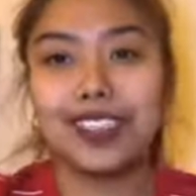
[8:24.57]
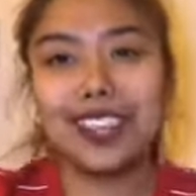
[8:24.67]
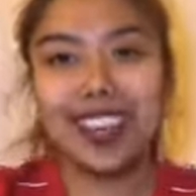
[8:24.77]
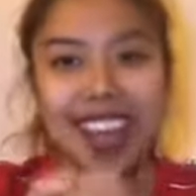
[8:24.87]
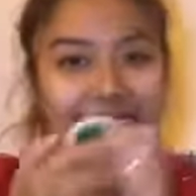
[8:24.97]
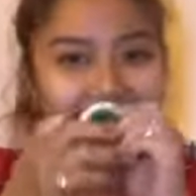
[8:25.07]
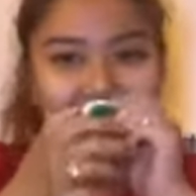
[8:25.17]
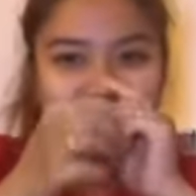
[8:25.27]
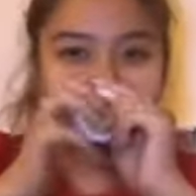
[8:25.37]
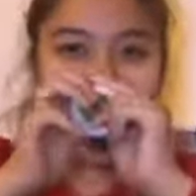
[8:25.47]
just...
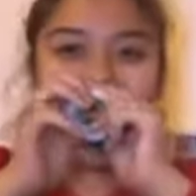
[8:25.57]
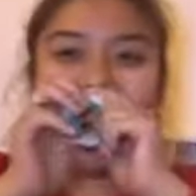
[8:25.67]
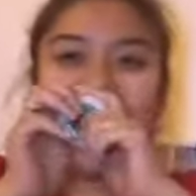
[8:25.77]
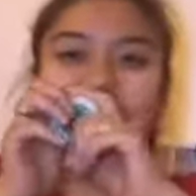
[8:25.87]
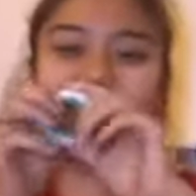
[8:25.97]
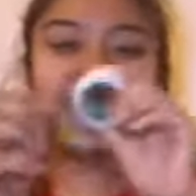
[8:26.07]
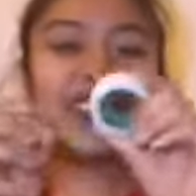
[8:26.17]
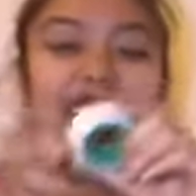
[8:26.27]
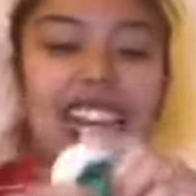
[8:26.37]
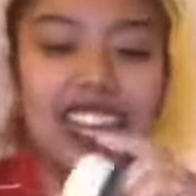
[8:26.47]

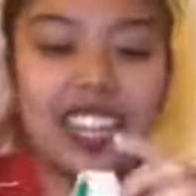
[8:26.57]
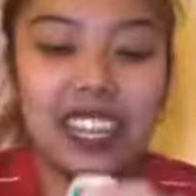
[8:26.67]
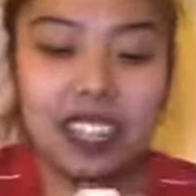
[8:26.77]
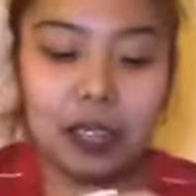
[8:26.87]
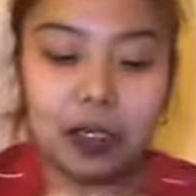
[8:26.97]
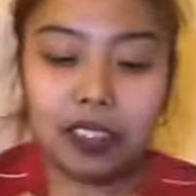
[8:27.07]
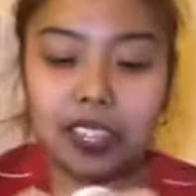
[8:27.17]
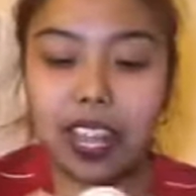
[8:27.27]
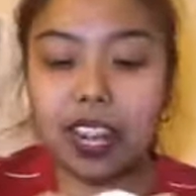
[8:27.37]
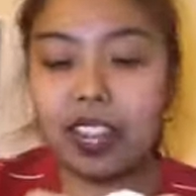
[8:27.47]
Joke lang. Yung
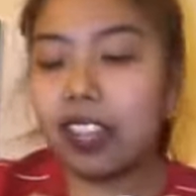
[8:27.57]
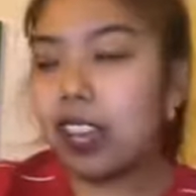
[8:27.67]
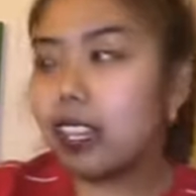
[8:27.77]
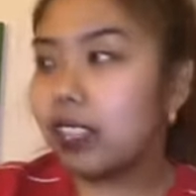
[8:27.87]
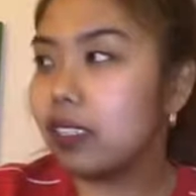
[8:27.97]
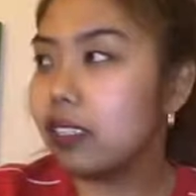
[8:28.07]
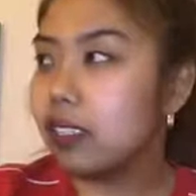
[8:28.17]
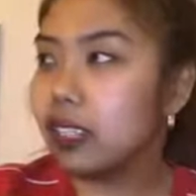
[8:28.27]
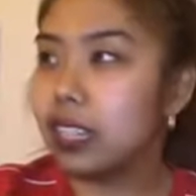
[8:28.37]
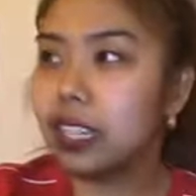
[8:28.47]
kunyari, ay,
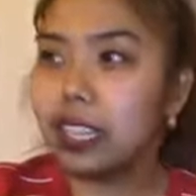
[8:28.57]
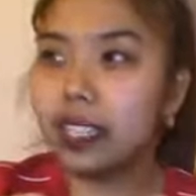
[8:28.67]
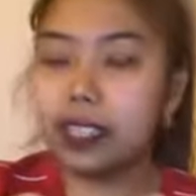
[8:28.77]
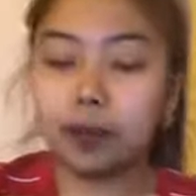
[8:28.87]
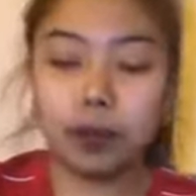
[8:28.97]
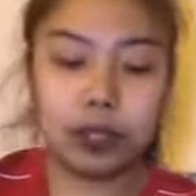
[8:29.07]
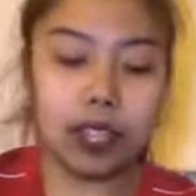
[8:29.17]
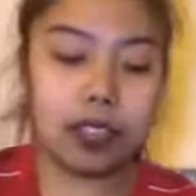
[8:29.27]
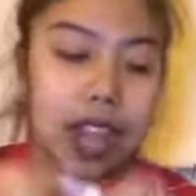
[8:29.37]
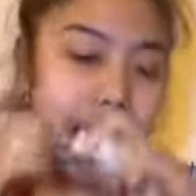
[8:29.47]

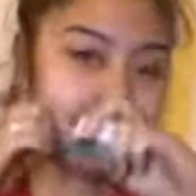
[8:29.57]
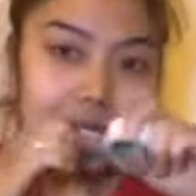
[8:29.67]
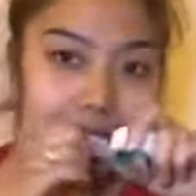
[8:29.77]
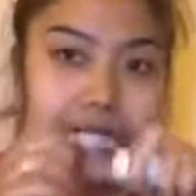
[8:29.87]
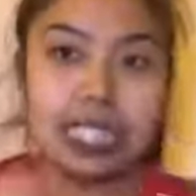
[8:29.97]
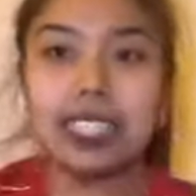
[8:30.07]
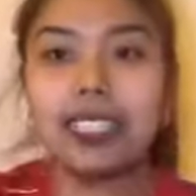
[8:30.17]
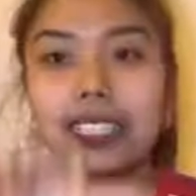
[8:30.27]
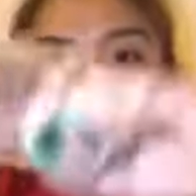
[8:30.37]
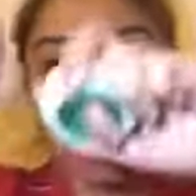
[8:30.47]
chismosa yun ah.
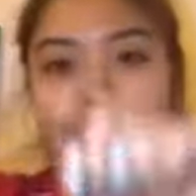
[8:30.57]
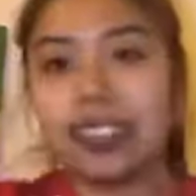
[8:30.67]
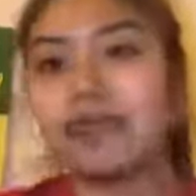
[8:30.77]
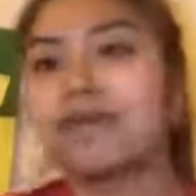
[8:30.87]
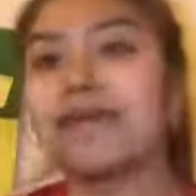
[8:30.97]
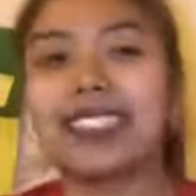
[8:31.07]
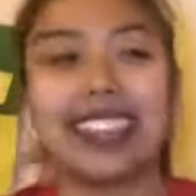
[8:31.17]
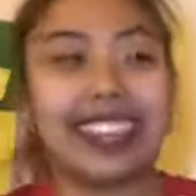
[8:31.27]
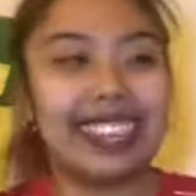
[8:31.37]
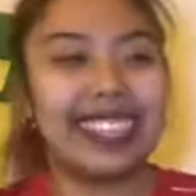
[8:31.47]
Tak!
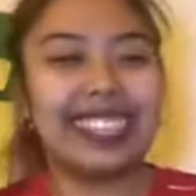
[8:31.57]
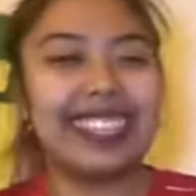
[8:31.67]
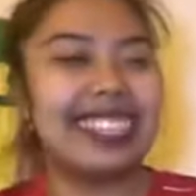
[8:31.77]
Ganyan, ganun.